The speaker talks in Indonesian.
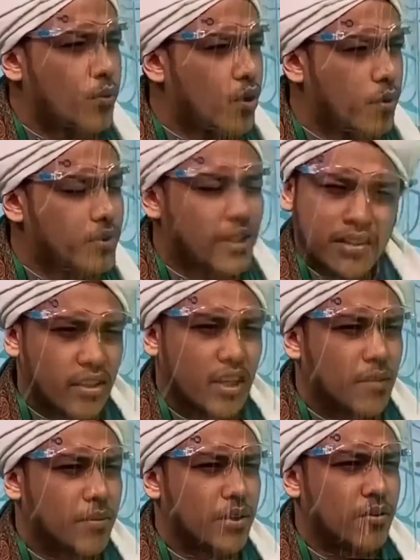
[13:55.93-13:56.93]
Pondok pesantren,
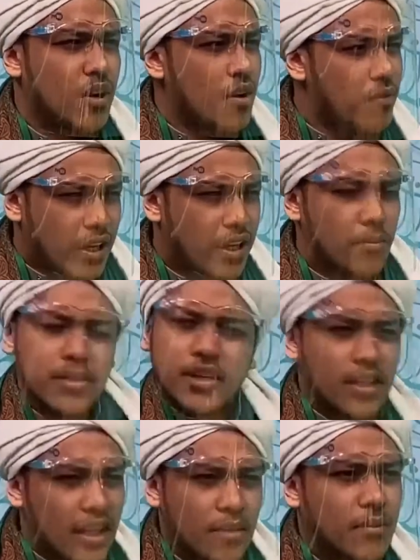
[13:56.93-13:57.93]
tidak mau. Ya, ya. Fakir
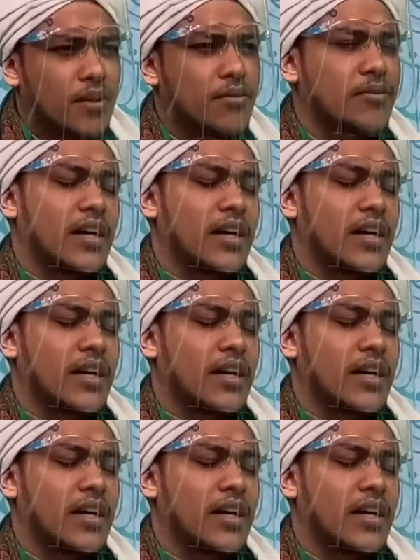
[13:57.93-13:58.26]
miskin, tidak mau.